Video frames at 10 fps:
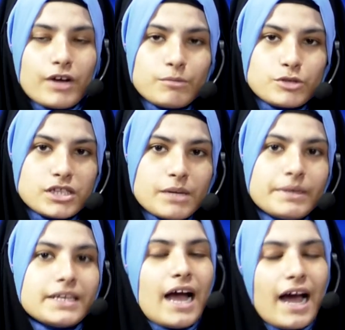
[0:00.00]

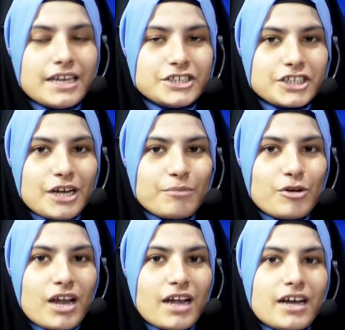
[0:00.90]
वलमसलमिन आली जनाब
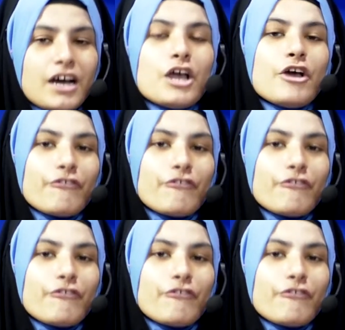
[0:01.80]
मौलाना